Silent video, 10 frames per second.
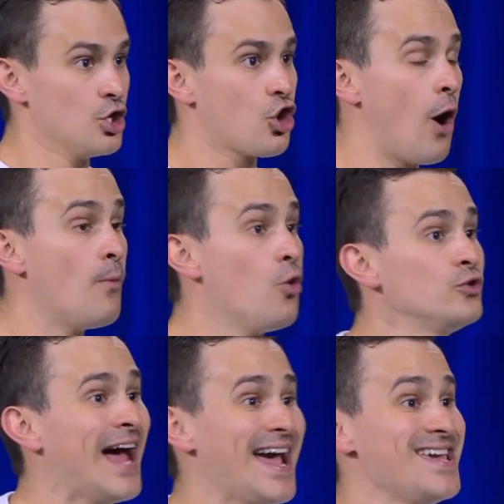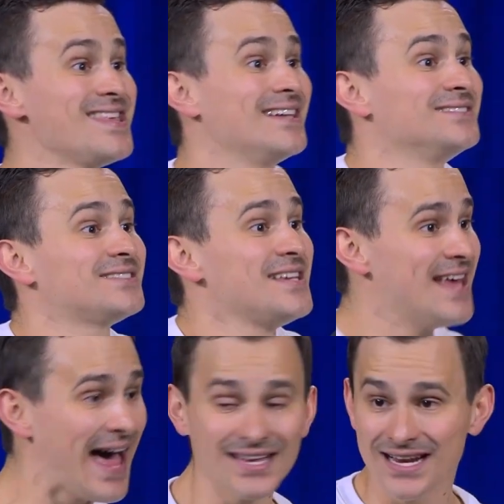cómo una
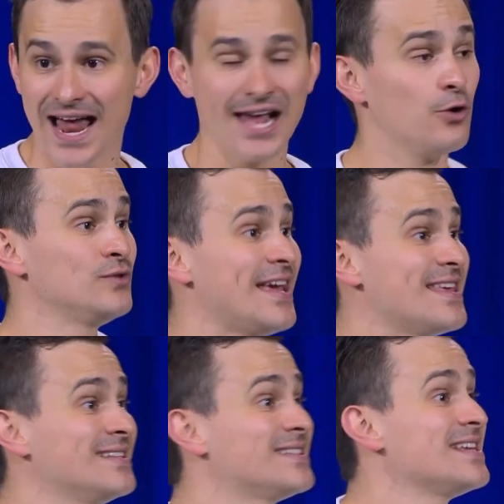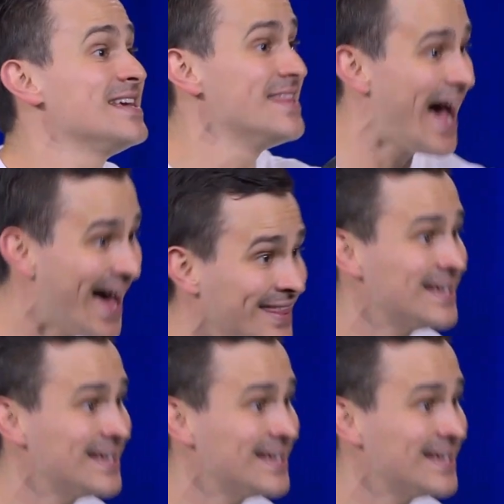identidad clara, una identidad